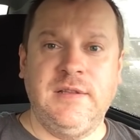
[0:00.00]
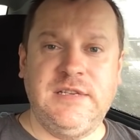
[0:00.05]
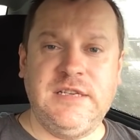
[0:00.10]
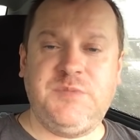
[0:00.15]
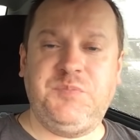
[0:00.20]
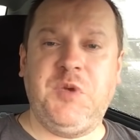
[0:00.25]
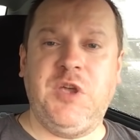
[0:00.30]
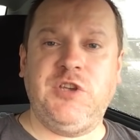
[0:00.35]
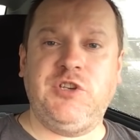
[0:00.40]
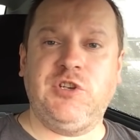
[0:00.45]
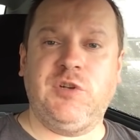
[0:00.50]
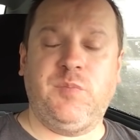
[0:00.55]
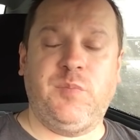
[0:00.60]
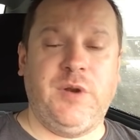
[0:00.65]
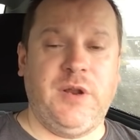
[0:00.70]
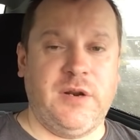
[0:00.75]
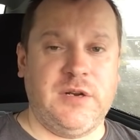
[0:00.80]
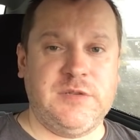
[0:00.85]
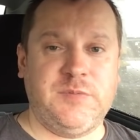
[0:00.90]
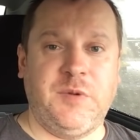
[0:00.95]
Диспетчер
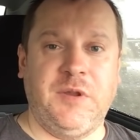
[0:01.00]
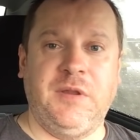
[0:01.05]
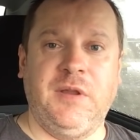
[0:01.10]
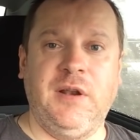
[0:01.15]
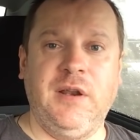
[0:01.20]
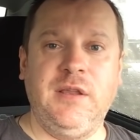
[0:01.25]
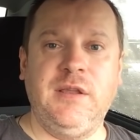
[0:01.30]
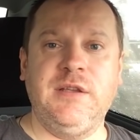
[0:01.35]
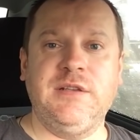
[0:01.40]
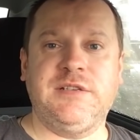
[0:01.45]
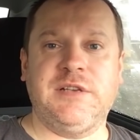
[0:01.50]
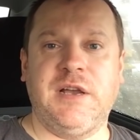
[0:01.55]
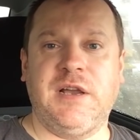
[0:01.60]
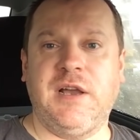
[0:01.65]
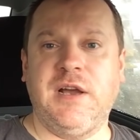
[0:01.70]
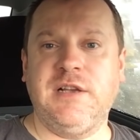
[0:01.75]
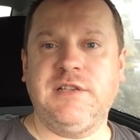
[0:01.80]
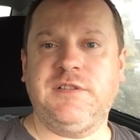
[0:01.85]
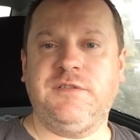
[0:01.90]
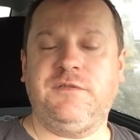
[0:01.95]
при распределении
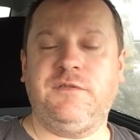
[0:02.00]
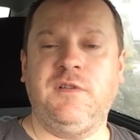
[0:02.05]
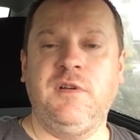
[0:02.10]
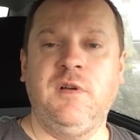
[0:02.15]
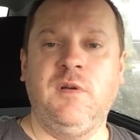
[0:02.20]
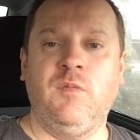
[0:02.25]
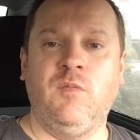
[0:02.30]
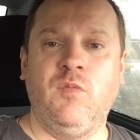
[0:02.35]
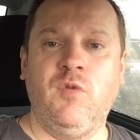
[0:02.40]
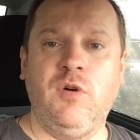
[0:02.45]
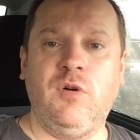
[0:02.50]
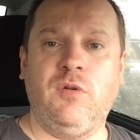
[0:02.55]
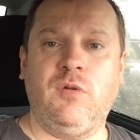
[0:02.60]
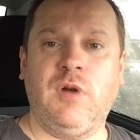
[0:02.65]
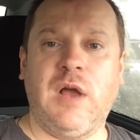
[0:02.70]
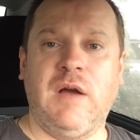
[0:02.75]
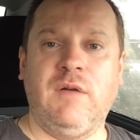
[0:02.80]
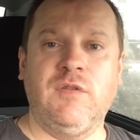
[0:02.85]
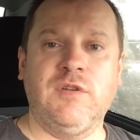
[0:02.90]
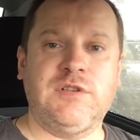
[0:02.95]
заказов мог
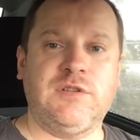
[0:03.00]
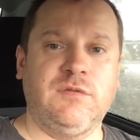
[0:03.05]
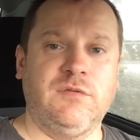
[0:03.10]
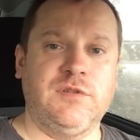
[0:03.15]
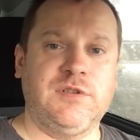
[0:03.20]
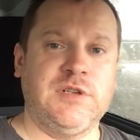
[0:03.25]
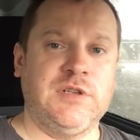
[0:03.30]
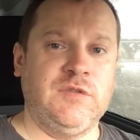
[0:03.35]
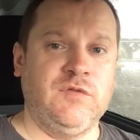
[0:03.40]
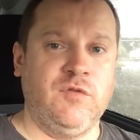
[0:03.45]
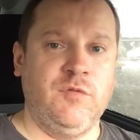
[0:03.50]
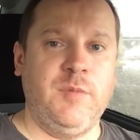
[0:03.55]
руководствоваться